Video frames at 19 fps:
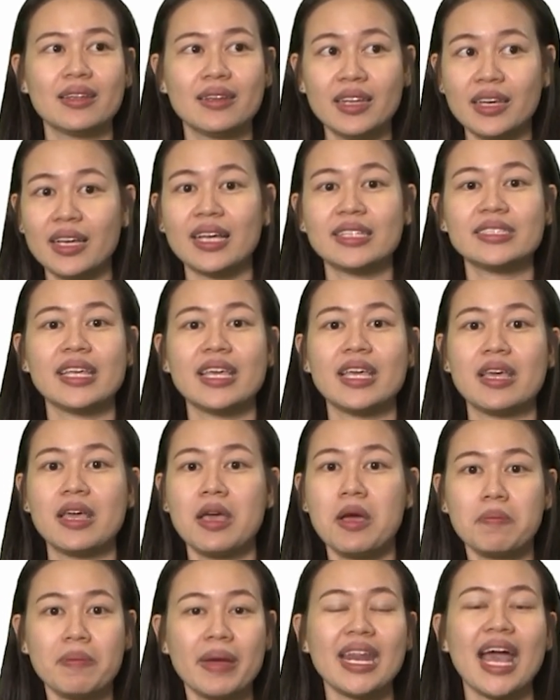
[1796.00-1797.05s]
1 กับ
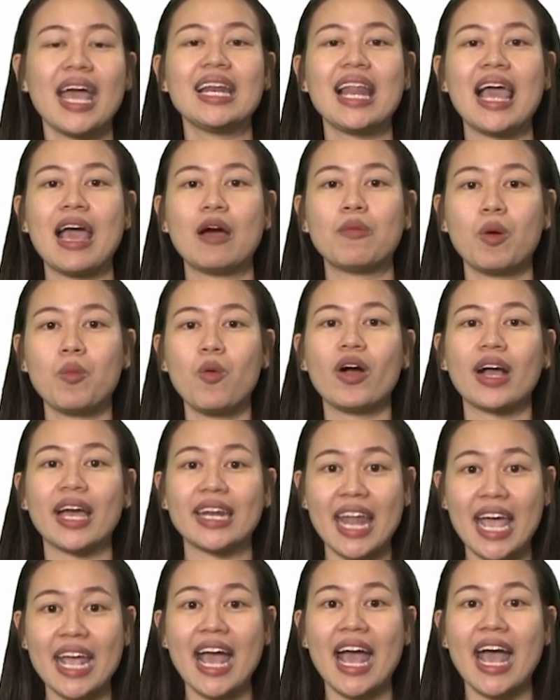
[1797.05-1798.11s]
4 ไม่ได้แล้วเพราะบวกกัน
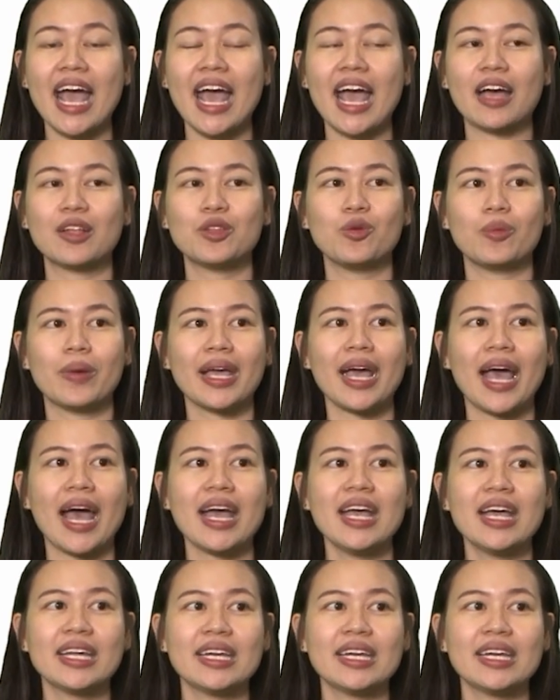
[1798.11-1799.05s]
ได้ 5 ถูกไหมคะ